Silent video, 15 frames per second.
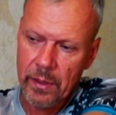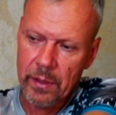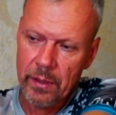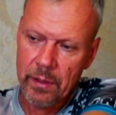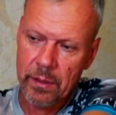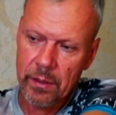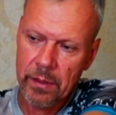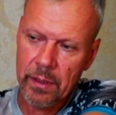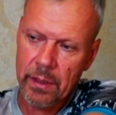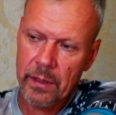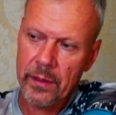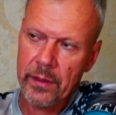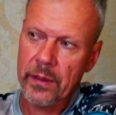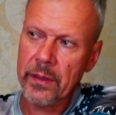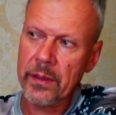э,
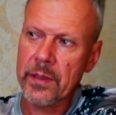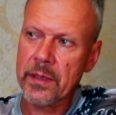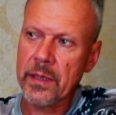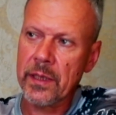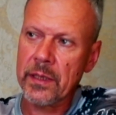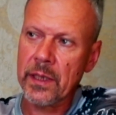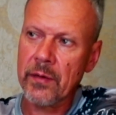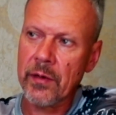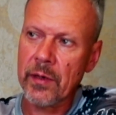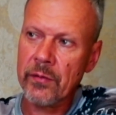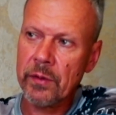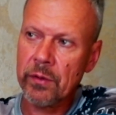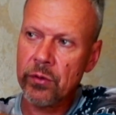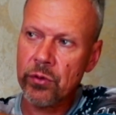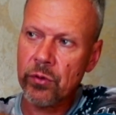я
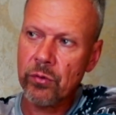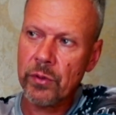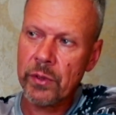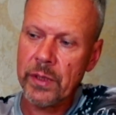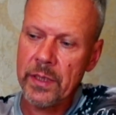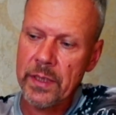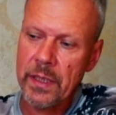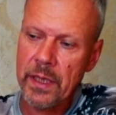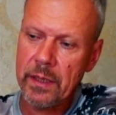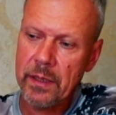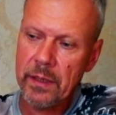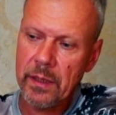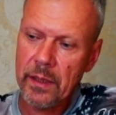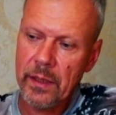изготавливал еще год назад,